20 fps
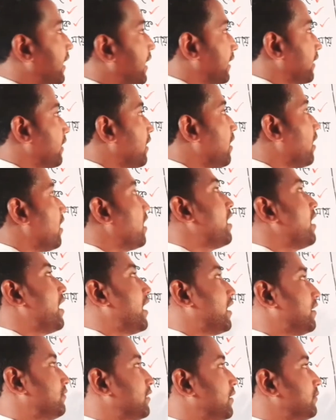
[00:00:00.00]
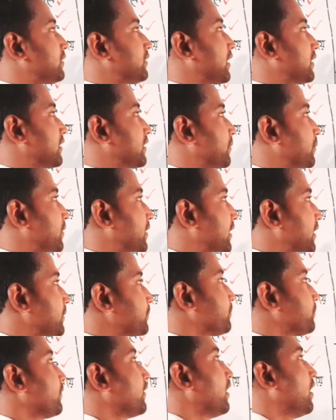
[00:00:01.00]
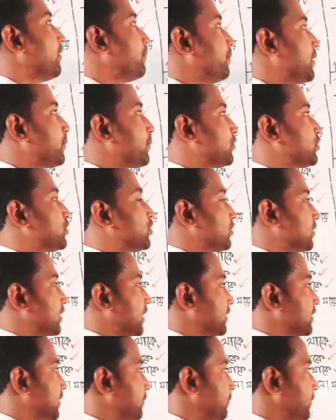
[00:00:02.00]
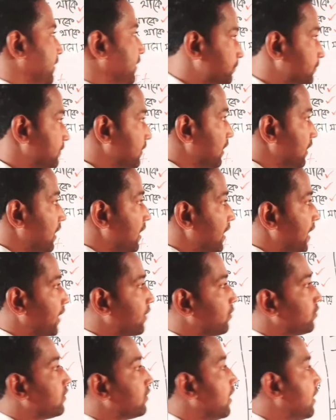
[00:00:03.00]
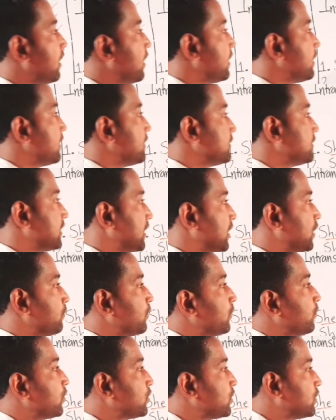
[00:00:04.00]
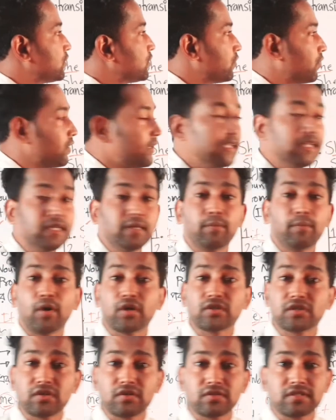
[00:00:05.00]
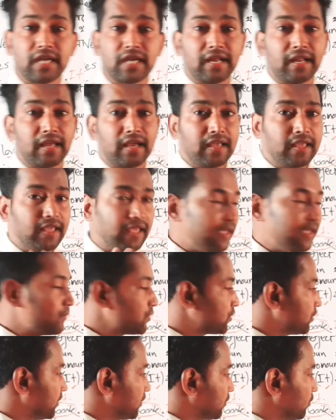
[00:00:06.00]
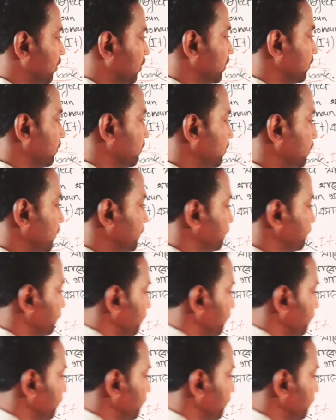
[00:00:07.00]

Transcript: থাকে না অ্যাডভার্ব থাকতে পারে প্রিপোজিশন থাকতে পারে এখন চার নম্বর বৈশিষ্ট্য ইট বসানো যায় না এই বিষয় নিয়ে একটু কথা বলবো